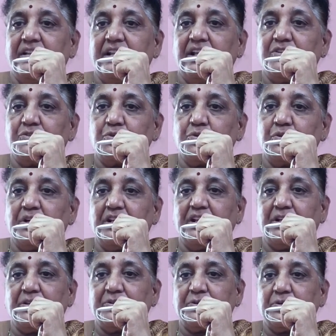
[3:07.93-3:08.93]
దంచుకుంటే
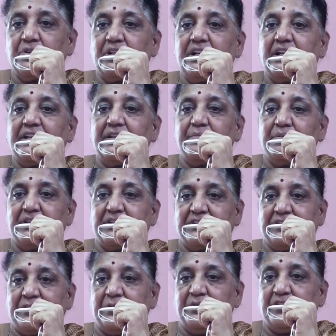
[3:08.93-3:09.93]
దంచుకోండి లేదా
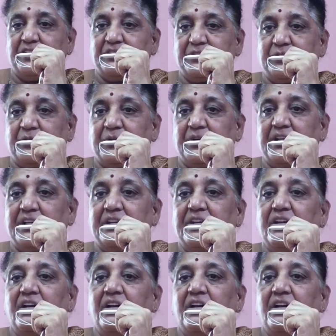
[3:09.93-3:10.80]
మిక్సీలో వేసుకోండి